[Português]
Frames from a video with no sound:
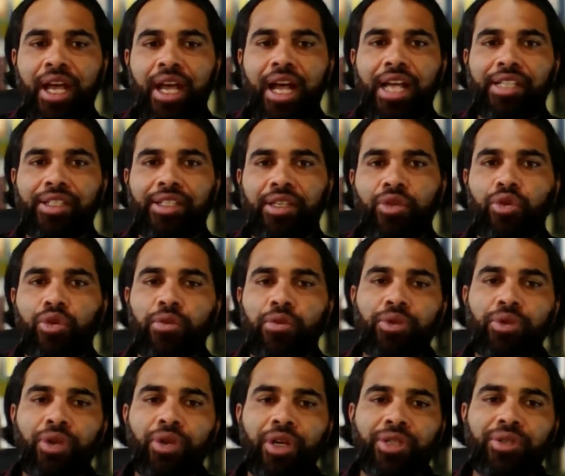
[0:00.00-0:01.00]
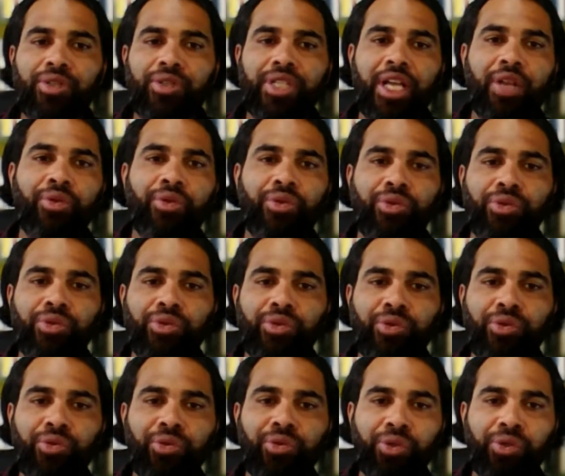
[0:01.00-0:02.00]
assim como nossos alunos
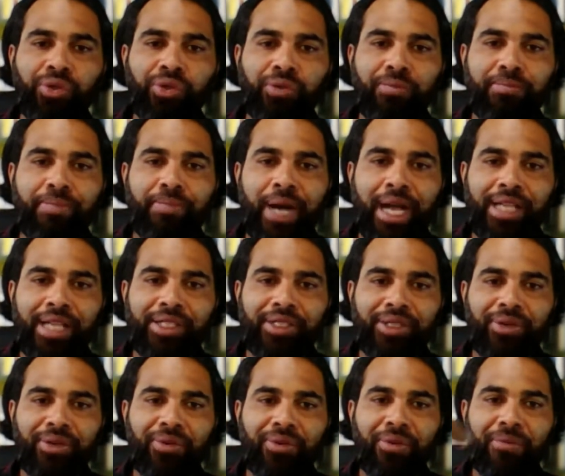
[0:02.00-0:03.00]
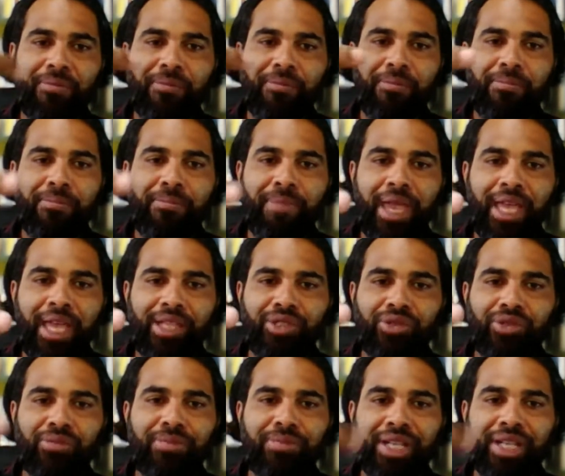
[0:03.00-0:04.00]
do curso básico,
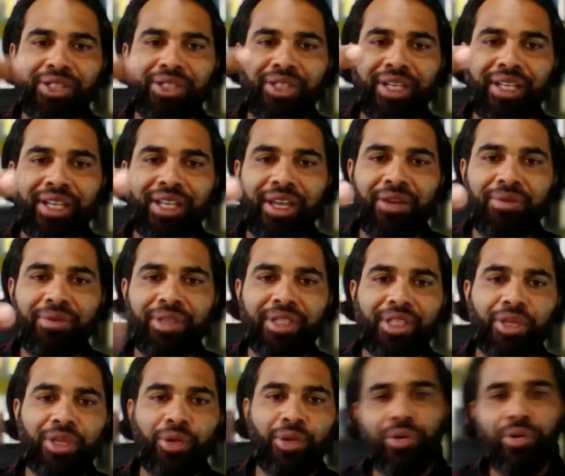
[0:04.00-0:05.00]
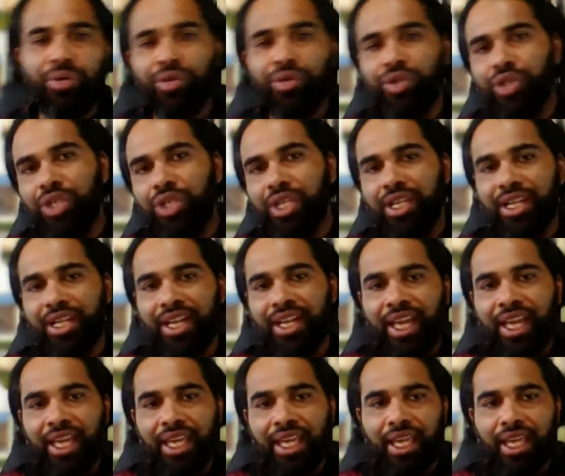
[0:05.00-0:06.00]
médio, bacharel em
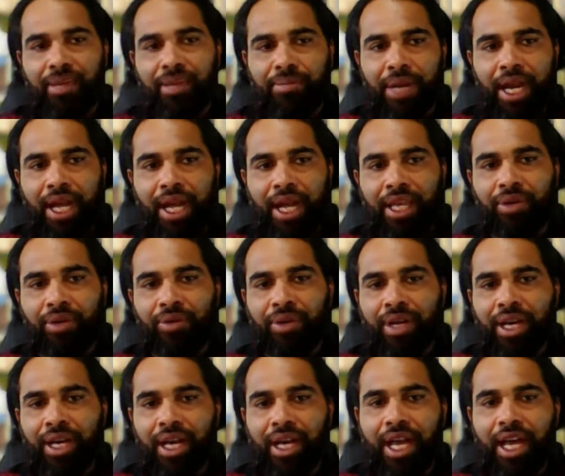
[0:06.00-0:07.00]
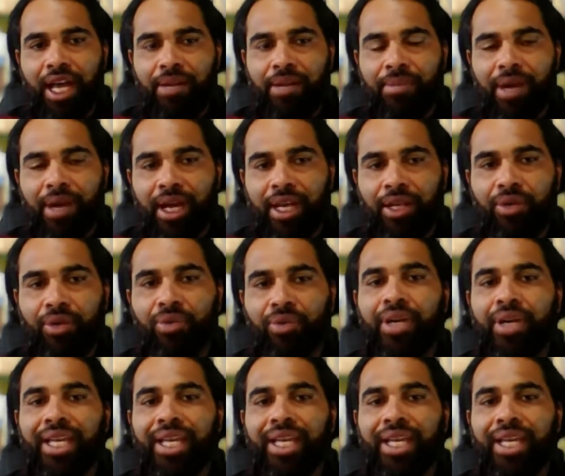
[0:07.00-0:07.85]
teologia, hebraico, aramaico,